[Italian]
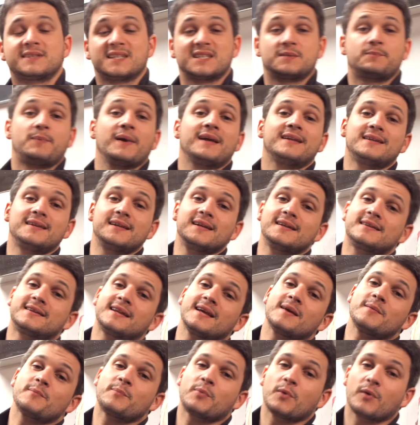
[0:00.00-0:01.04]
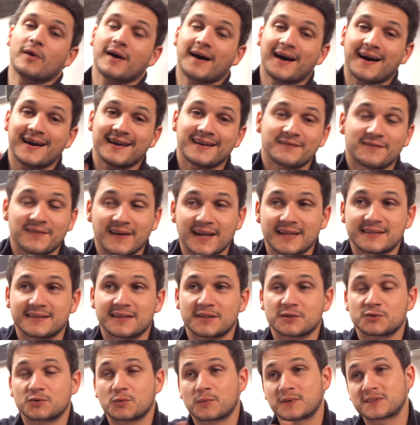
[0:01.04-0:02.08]
Se spendi del tempo a
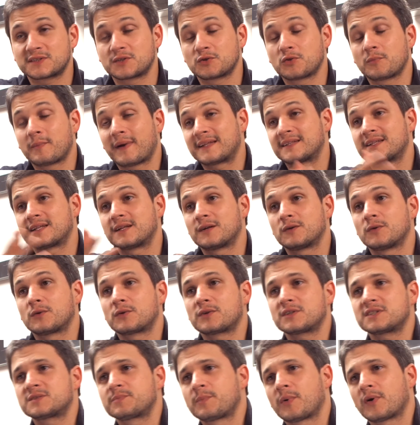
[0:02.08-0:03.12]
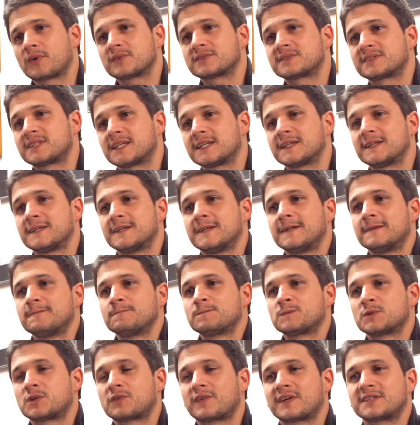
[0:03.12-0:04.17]
riflettere su queste domande e le loro risposte,
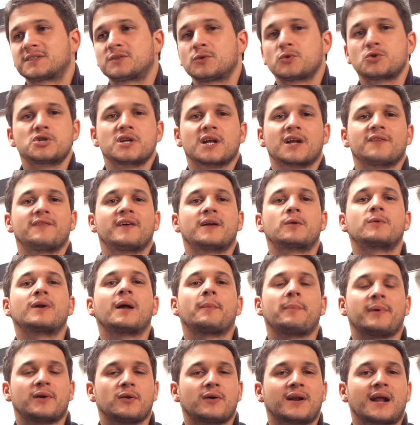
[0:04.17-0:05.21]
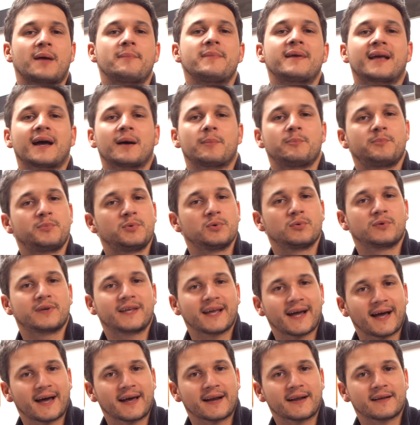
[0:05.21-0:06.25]
dovresti riuscire ad avere una panoramica più
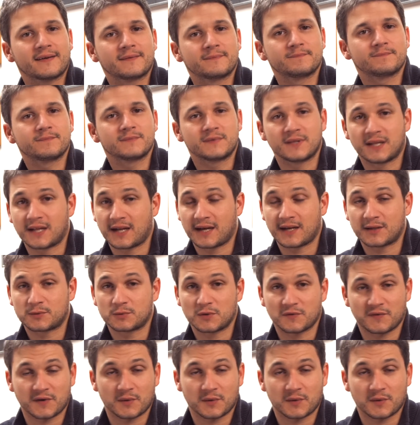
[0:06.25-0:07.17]
chiara delle tue